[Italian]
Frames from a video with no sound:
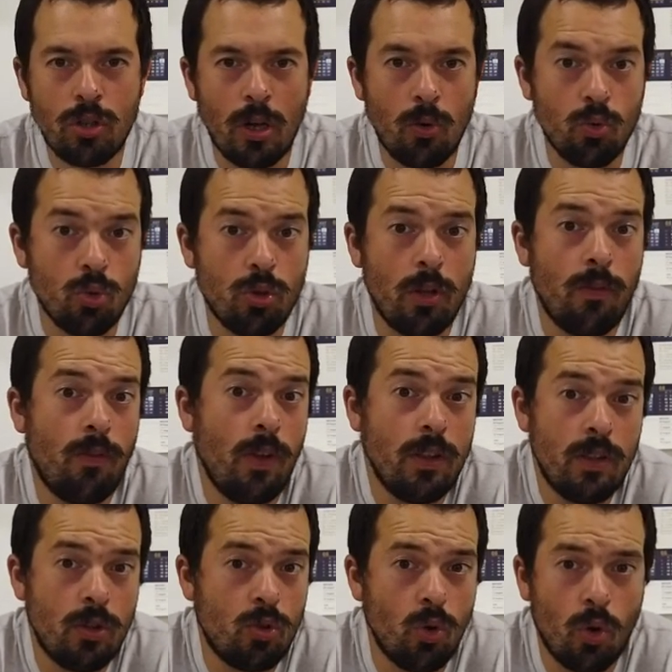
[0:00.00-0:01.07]
da uno dei
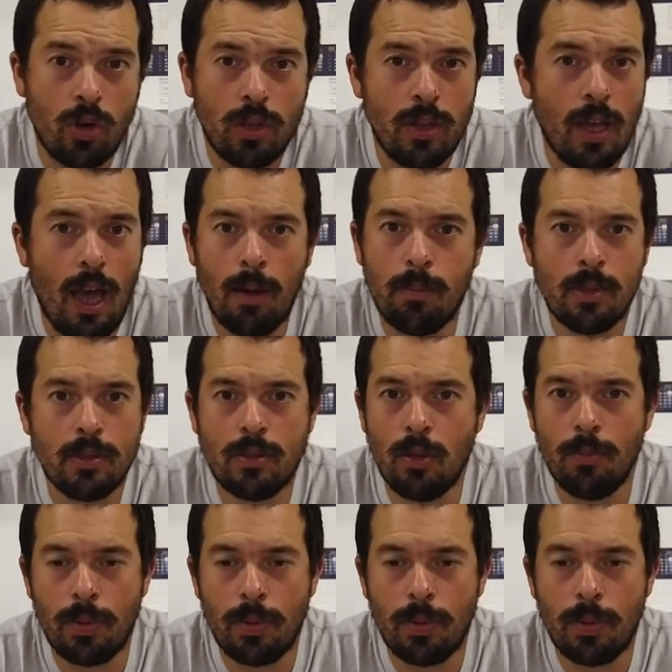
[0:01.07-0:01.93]
venditori di Amazon,